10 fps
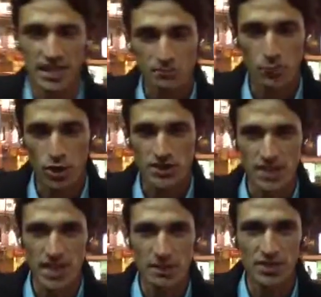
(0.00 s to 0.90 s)
की बहुत
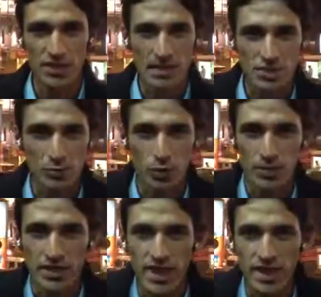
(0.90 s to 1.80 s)
ज़्यादा अपनी टीम से पर
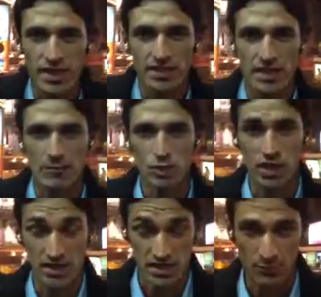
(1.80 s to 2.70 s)
उम्मीद है कि टीम उनकी
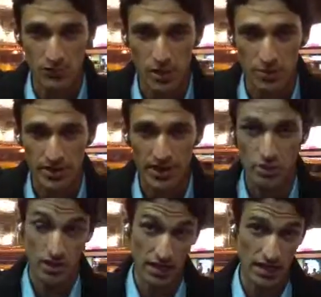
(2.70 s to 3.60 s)
अच्छा परफॉर्म करेगी
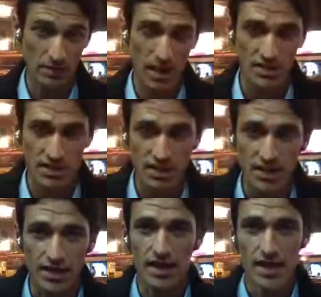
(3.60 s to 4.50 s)
और कल का मैच
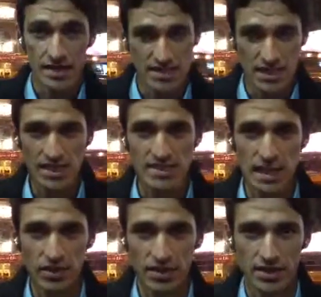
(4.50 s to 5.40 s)
जीतकर सीरीज़
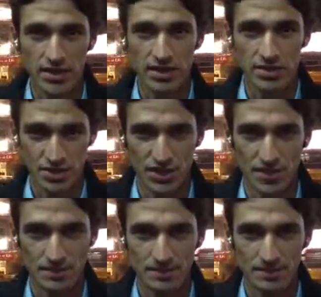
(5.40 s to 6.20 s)
लेवल करेगी जी